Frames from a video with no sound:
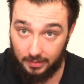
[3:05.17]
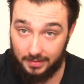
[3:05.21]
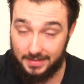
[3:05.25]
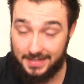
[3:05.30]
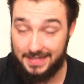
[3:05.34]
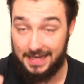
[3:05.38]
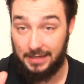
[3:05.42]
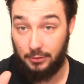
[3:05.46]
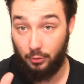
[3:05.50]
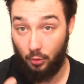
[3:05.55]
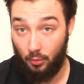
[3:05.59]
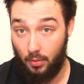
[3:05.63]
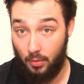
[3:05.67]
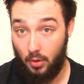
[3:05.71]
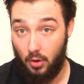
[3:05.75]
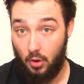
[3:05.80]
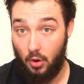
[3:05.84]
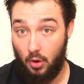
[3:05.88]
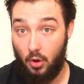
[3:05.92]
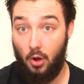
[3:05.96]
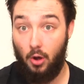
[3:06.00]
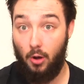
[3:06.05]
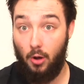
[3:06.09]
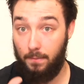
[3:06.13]
Ça tombe
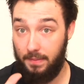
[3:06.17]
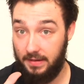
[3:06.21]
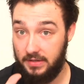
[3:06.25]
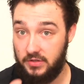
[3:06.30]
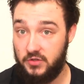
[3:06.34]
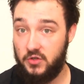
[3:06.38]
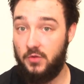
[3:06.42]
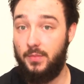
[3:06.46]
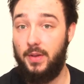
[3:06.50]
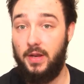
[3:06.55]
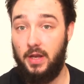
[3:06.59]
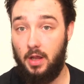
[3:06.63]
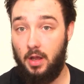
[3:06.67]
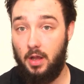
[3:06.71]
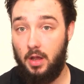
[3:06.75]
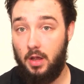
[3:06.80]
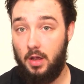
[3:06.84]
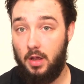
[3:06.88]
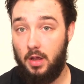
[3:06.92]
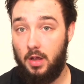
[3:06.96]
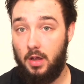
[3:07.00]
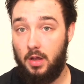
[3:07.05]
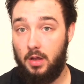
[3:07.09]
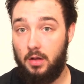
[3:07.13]
en pleine semaine,
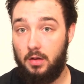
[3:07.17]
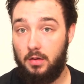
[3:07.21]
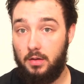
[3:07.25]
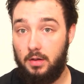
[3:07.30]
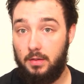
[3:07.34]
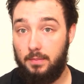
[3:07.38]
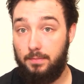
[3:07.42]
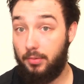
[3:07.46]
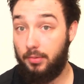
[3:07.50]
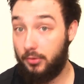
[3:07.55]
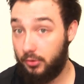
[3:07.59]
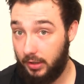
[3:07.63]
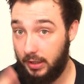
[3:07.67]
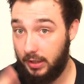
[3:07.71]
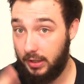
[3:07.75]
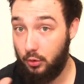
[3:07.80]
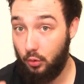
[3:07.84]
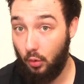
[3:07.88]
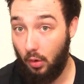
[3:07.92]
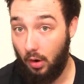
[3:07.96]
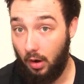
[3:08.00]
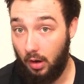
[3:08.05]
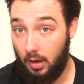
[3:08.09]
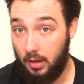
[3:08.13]
pendant les
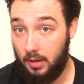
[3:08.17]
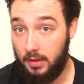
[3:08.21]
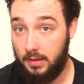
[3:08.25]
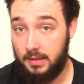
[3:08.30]
cours.